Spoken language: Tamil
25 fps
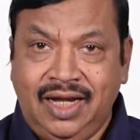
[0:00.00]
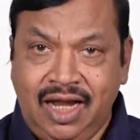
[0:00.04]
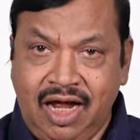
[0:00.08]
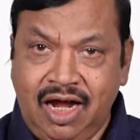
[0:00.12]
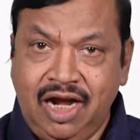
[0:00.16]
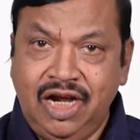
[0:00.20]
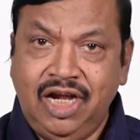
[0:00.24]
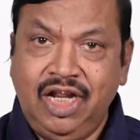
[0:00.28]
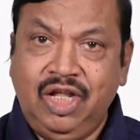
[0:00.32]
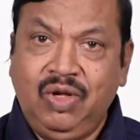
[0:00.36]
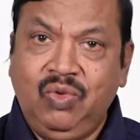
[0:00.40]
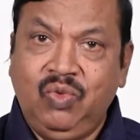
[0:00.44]

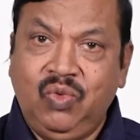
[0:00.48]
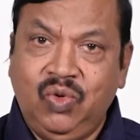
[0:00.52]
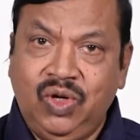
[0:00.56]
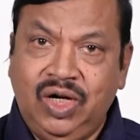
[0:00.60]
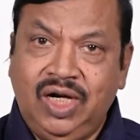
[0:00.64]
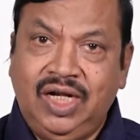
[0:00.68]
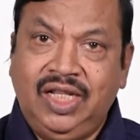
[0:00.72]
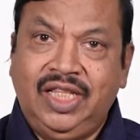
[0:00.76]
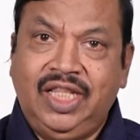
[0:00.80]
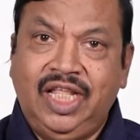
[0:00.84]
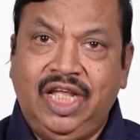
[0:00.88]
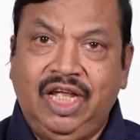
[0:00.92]
நானே
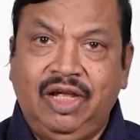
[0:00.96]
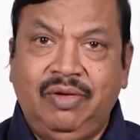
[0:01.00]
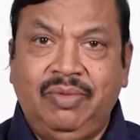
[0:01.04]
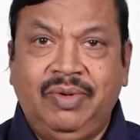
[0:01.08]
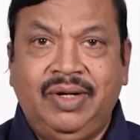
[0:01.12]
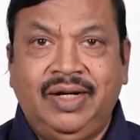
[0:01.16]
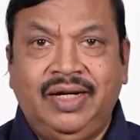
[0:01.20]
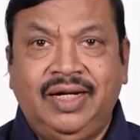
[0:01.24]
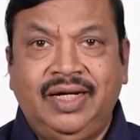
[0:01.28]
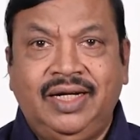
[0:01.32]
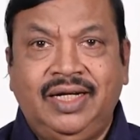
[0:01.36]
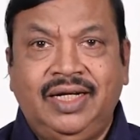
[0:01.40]
உங்கள்
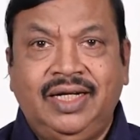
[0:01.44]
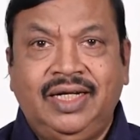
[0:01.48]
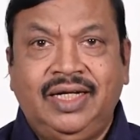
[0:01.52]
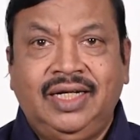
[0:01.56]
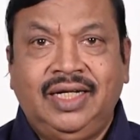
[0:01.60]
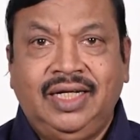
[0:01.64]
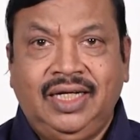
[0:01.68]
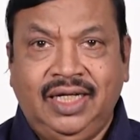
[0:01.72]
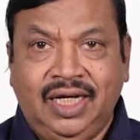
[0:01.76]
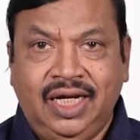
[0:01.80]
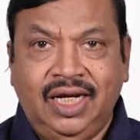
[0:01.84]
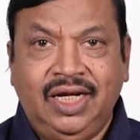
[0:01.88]
தேவன்
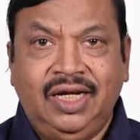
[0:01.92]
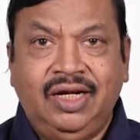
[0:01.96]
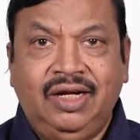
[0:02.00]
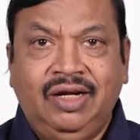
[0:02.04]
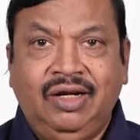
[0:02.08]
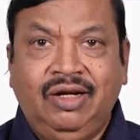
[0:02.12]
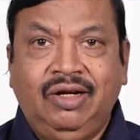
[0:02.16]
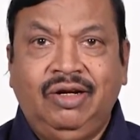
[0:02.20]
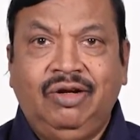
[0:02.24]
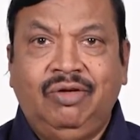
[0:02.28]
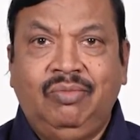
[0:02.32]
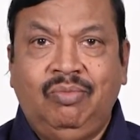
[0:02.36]

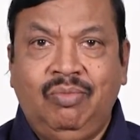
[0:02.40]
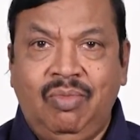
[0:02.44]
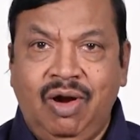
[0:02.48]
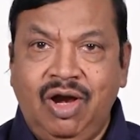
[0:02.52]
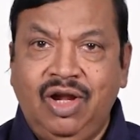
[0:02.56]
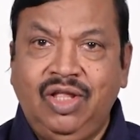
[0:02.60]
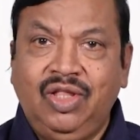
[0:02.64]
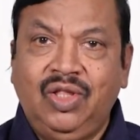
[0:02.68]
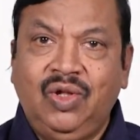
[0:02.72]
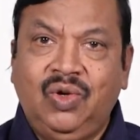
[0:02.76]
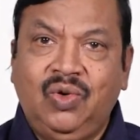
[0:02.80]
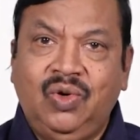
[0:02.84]
என்று
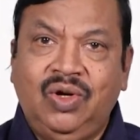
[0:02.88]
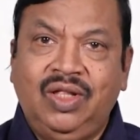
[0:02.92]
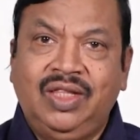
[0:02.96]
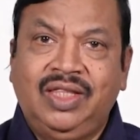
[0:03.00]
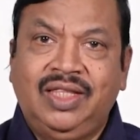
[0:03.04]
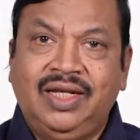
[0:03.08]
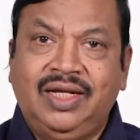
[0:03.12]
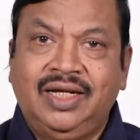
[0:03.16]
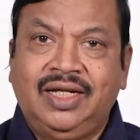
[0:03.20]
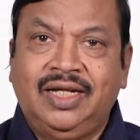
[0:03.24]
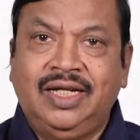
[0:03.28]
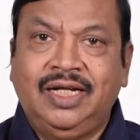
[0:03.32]
மனித
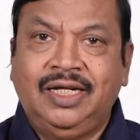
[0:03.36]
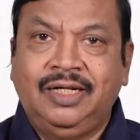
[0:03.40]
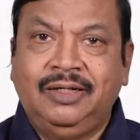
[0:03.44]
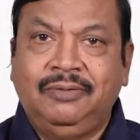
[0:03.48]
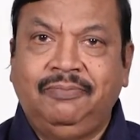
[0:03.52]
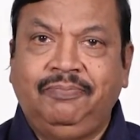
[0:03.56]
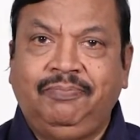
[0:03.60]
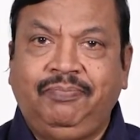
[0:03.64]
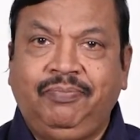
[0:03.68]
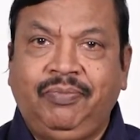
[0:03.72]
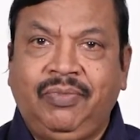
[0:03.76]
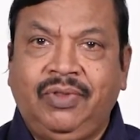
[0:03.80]
குலத்திற்கு
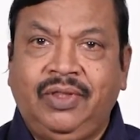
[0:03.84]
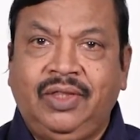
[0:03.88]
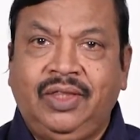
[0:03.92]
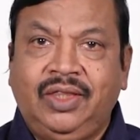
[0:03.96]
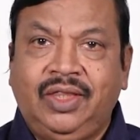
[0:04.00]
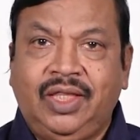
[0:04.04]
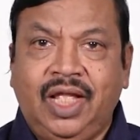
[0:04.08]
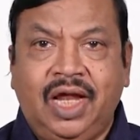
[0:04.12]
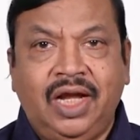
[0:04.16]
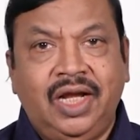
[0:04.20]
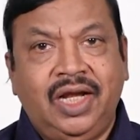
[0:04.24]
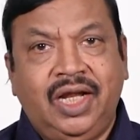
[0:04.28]

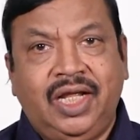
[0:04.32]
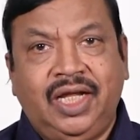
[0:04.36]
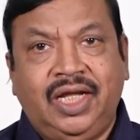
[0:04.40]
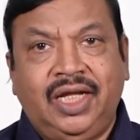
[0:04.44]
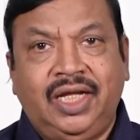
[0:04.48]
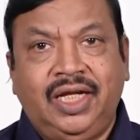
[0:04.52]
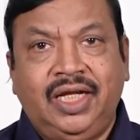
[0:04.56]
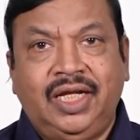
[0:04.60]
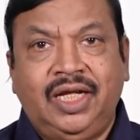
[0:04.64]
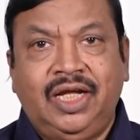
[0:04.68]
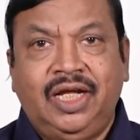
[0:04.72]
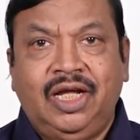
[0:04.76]
தன்னை
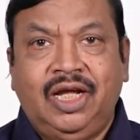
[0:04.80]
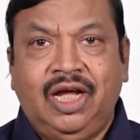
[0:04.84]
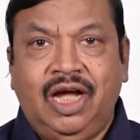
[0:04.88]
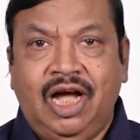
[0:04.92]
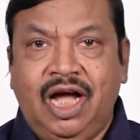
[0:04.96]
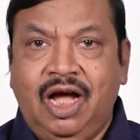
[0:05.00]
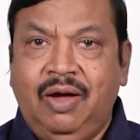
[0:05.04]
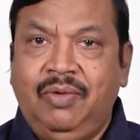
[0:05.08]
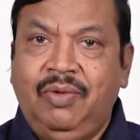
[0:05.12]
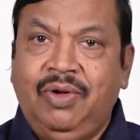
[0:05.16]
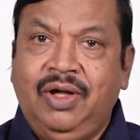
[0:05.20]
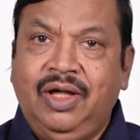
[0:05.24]

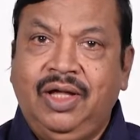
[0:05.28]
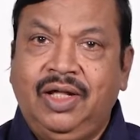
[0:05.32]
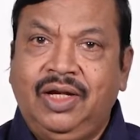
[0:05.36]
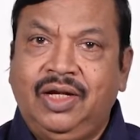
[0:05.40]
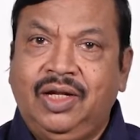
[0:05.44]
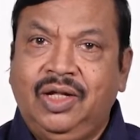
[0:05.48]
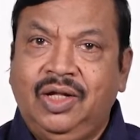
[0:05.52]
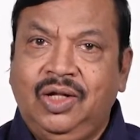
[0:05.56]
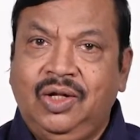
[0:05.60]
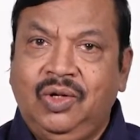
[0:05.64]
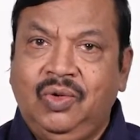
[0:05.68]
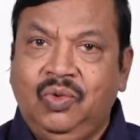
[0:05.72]
அவர்
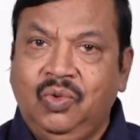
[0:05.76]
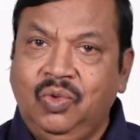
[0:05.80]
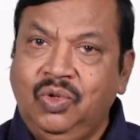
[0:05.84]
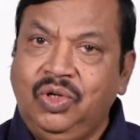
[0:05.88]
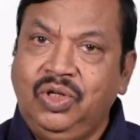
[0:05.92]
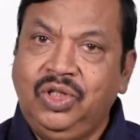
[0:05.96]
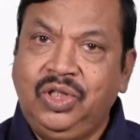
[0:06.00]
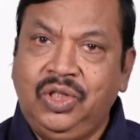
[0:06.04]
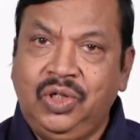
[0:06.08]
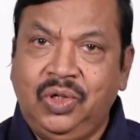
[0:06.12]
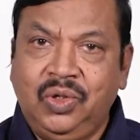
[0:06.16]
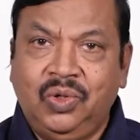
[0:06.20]

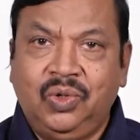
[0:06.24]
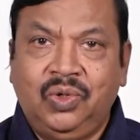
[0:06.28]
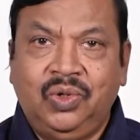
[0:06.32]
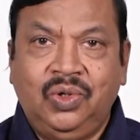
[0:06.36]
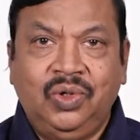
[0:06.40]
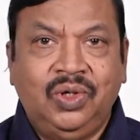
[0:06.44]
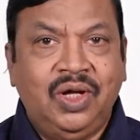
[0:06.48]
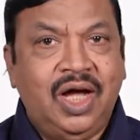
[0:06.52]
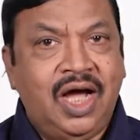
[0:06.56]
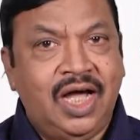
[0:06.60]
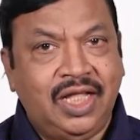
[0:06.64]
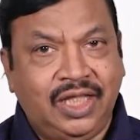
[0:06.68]

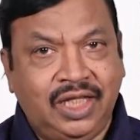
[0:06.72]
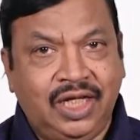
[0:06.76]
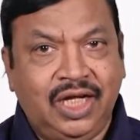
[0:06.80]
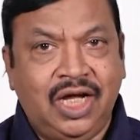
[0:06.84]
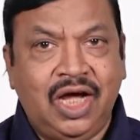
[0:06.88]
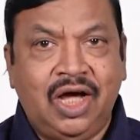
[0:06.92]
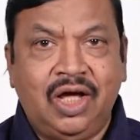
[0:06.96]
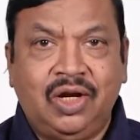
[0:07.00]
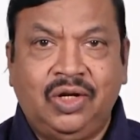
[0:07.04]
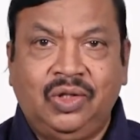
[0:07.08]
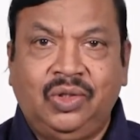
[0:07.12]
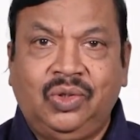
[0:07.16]
உறுதியோடு
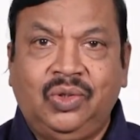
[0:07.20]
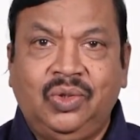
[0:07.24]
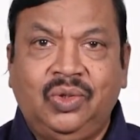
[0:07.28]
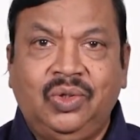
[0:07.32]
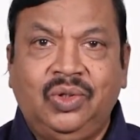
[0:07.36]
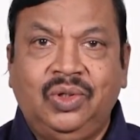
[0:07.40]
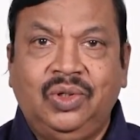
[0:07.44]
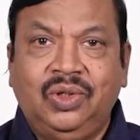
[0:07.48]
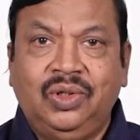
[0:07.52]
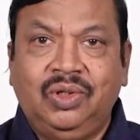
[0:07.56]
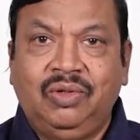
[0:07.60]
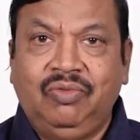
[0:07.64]

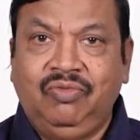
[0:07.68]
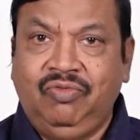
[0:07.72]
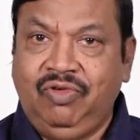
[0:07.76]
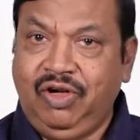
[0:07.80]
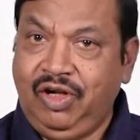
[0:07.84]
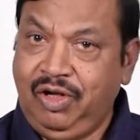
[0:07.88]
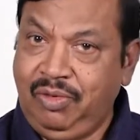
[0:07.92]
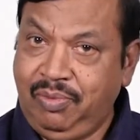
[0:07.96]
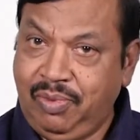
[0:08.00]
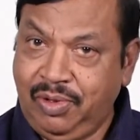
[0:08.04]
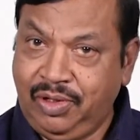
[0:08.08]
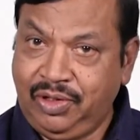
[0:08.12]
அதிகாரத்தோடு
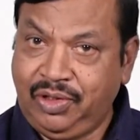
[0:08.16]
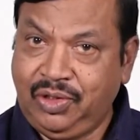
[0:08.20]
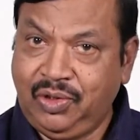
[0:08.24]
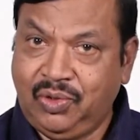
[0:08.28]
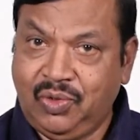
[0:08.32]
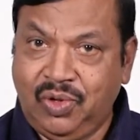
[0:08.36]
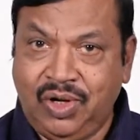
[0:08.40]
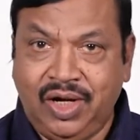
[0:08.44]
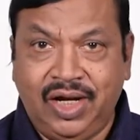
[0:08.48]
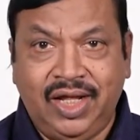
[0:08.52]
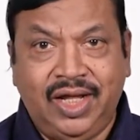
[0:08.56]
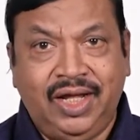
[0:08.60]
வெளிப்படுத்தி
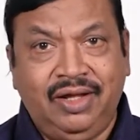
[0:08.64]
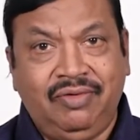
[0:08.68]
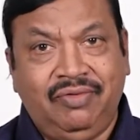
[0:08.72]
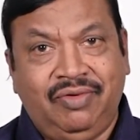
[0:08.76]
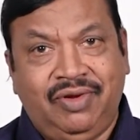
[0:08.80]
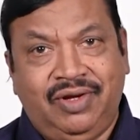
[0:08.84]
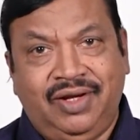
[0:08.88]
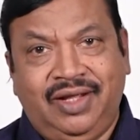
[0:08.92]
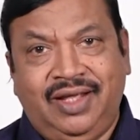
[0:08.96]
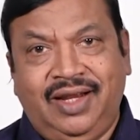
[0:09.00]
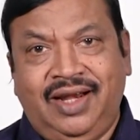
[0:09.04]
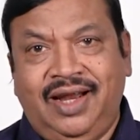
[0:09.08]
கொண்டே
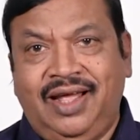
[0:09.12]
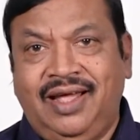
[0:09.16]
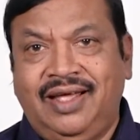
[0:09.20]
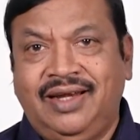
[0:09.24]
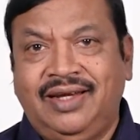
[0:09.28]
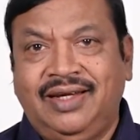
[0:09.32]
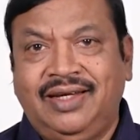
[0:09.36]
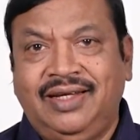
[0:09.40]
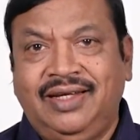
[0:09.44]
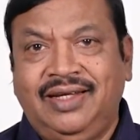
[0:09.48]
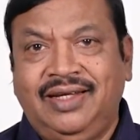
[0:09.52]
வருகிறார்